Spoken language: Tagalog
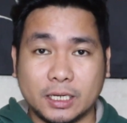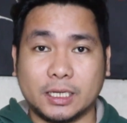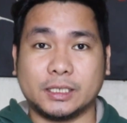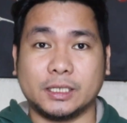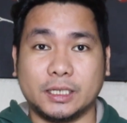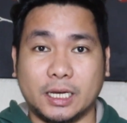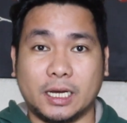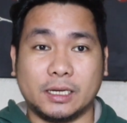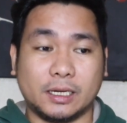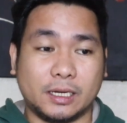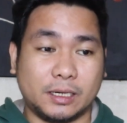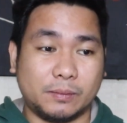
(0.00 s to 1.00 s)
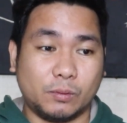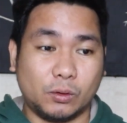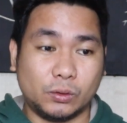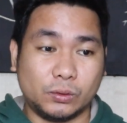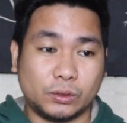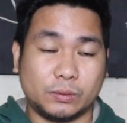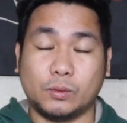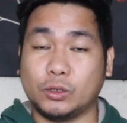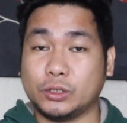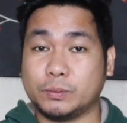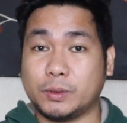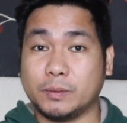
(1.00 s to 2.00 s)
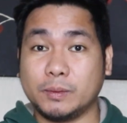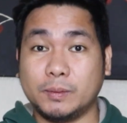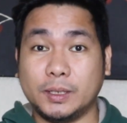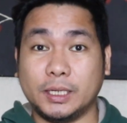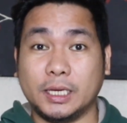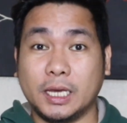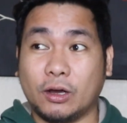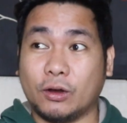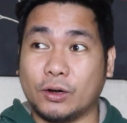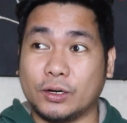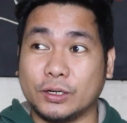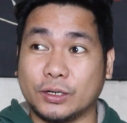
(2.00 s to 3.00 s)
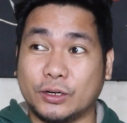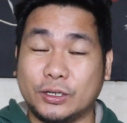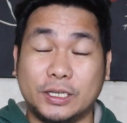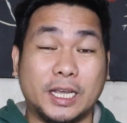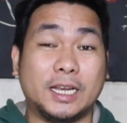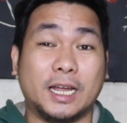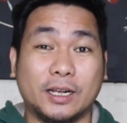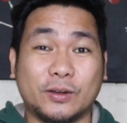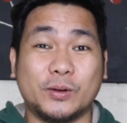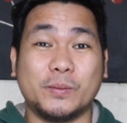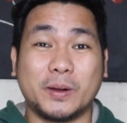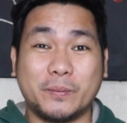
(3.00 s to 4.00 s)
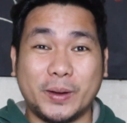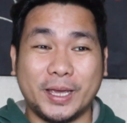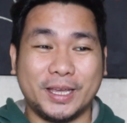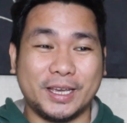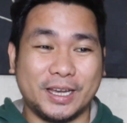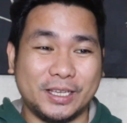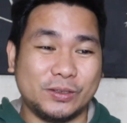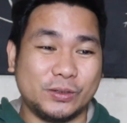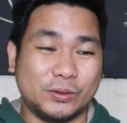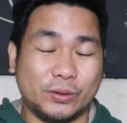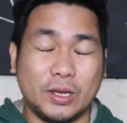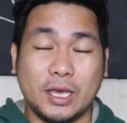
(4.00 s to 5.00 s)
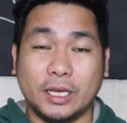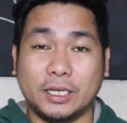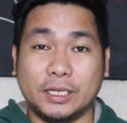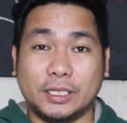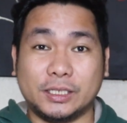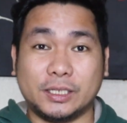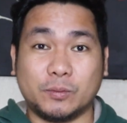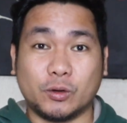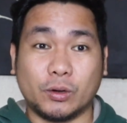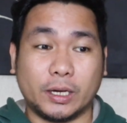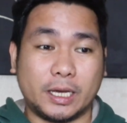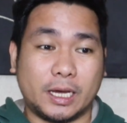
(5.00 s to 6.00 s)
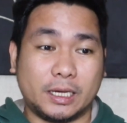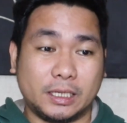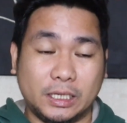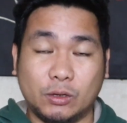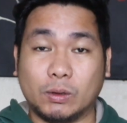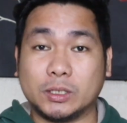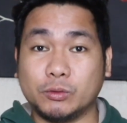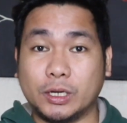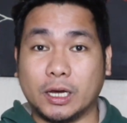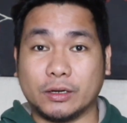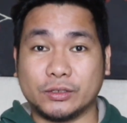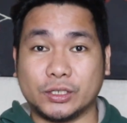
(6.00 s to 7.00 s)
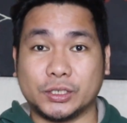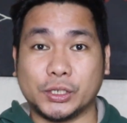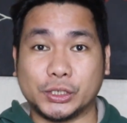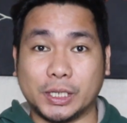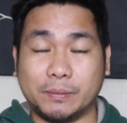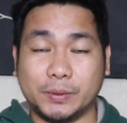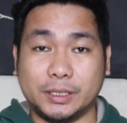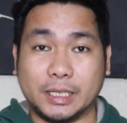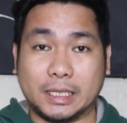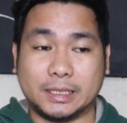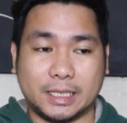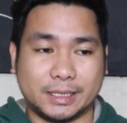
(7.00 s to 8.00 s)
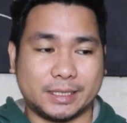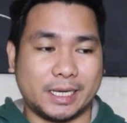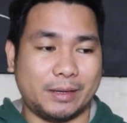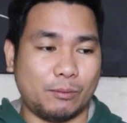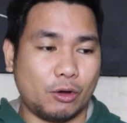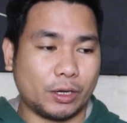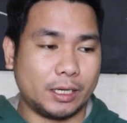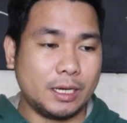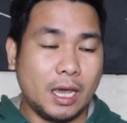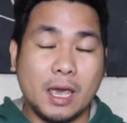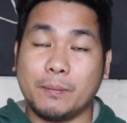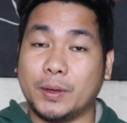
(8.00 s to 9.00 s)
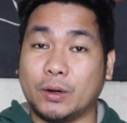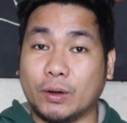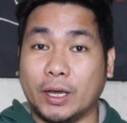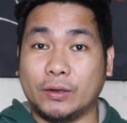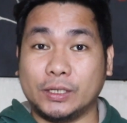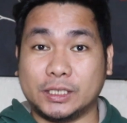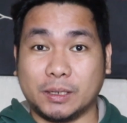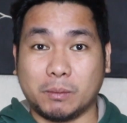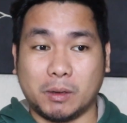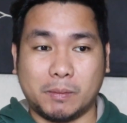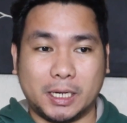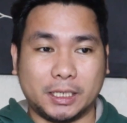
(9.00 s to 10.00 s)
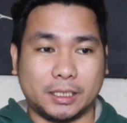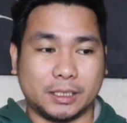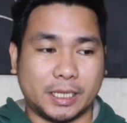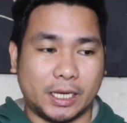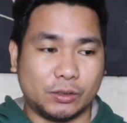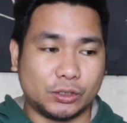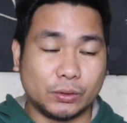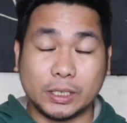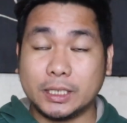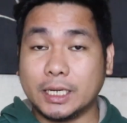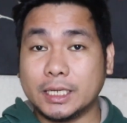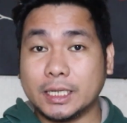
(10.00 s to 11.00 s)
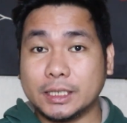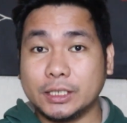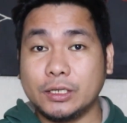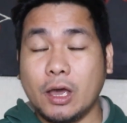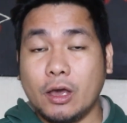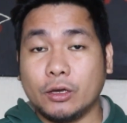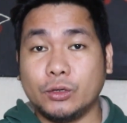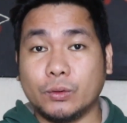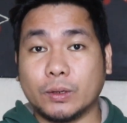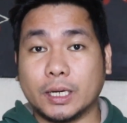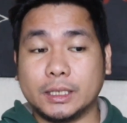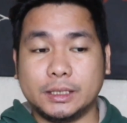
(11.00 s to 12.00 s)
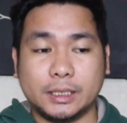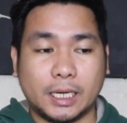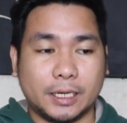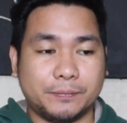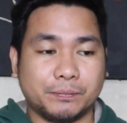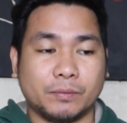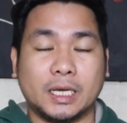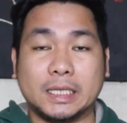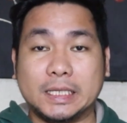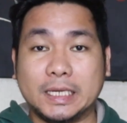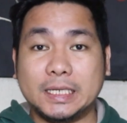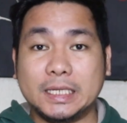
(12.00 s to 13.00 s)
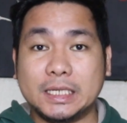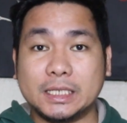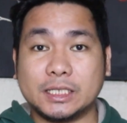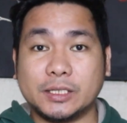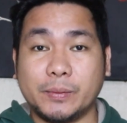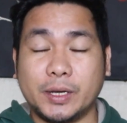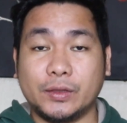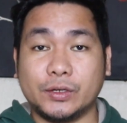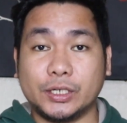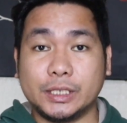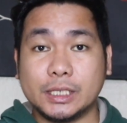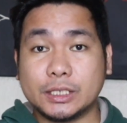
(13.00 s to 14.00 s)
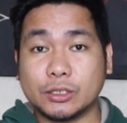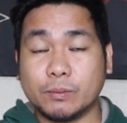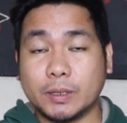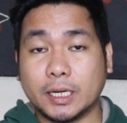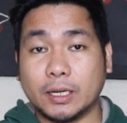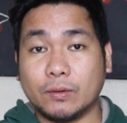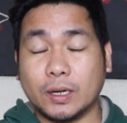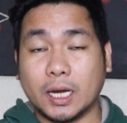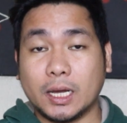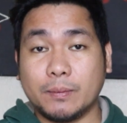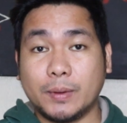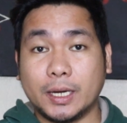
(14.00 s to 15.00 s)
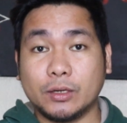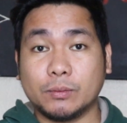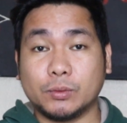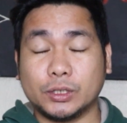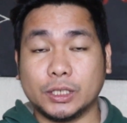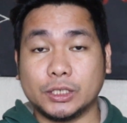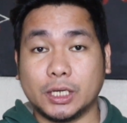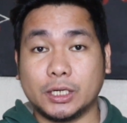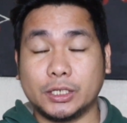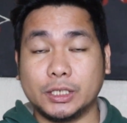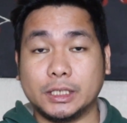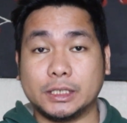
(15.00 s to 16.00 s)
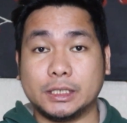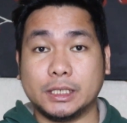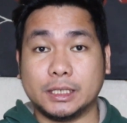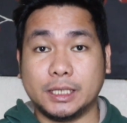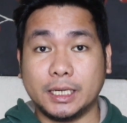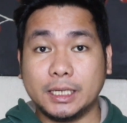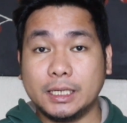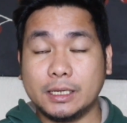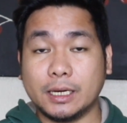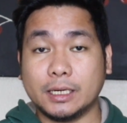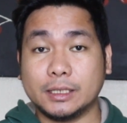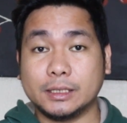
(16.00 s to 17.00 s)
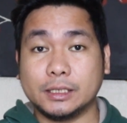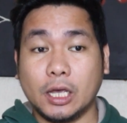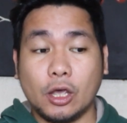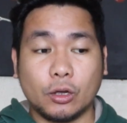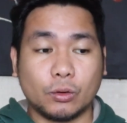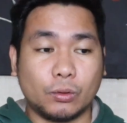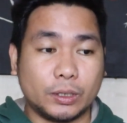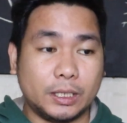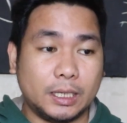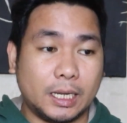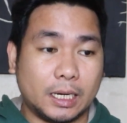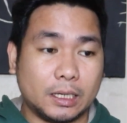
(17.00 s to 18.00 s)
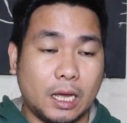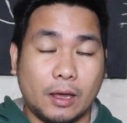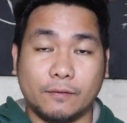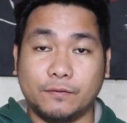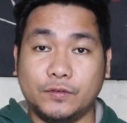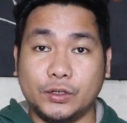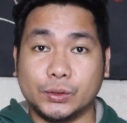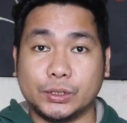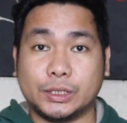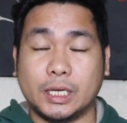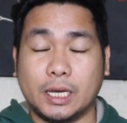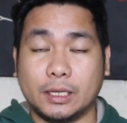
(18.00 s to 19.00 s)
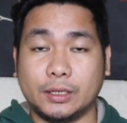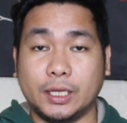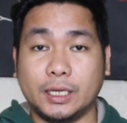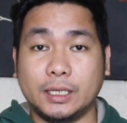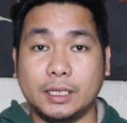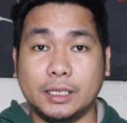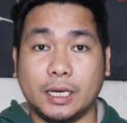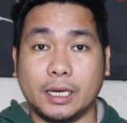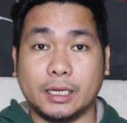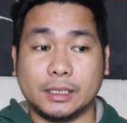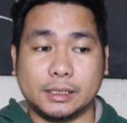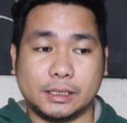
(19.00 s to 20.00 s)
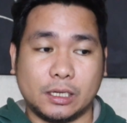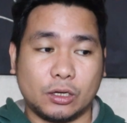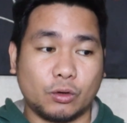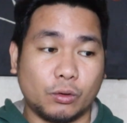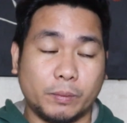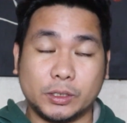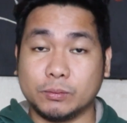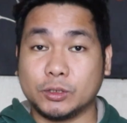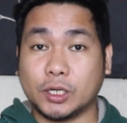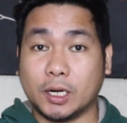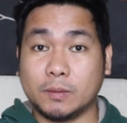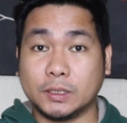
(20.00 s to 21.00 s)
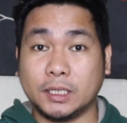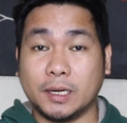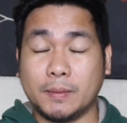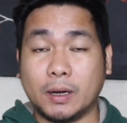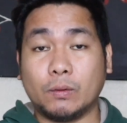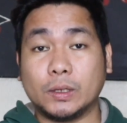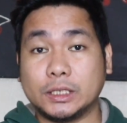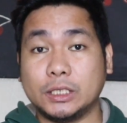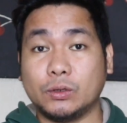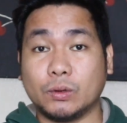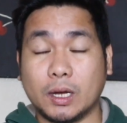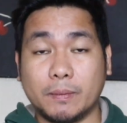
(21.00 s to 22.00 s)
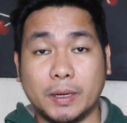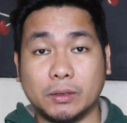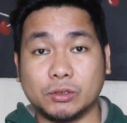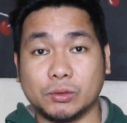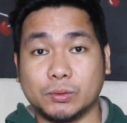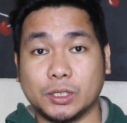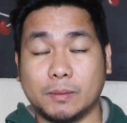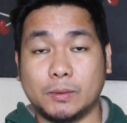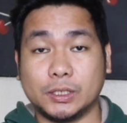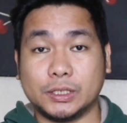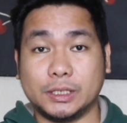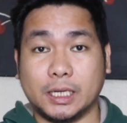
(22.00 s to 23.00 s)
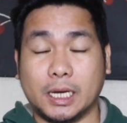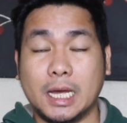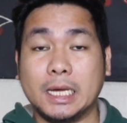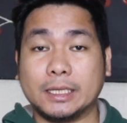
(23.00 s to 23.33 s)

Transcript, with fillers: kasi nga uh, most, most probably or kailangan kong magpahinga yun yung iniisip ko kaya iwas muna ako sa social media at that time okay pero ngayon is nagbabalik na tayo so tignan natin yung kanyang daily estimated earnings kung magkano na nga ba yung potential earnings niya daily and kung ilang views daily and kung may subscribers nga ba, kung nagsiro nga ba yung subscribers niya